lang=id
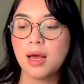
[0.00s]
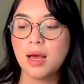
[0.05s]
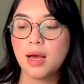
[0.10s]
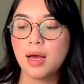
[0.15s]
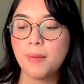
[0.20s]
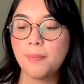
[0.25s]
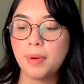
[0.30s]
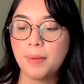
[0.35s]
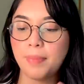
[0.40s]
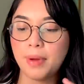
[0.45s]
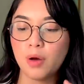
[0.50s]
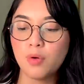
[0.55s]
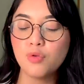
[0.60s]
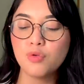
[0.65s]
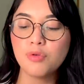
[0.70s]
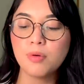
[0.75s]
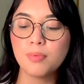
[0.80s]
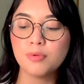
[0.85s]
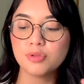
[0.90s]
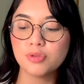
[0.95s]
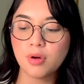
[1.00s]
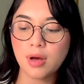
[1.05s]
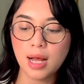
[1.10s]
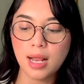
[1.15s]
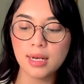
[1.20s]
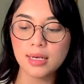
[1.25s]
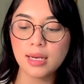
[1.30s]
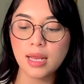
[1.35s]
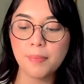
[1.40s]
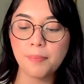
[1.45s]
eh, PPU 20
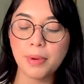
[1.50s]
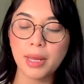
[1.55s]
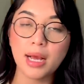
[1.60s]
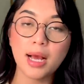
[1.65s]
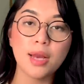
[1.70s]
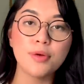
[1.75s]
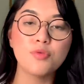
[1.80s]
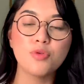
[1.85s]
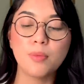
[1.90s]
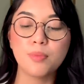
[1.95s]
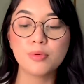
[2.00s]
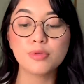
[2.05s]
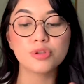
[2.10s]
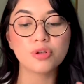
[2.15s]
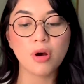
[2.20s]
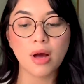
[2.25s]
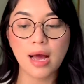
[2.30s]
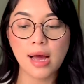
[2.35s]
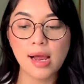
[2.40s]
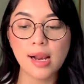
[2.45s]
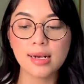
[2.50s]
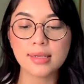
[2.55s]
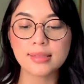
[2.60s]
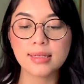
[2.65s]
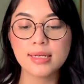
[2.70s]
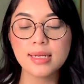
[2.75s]
soal dan PK 20 soal.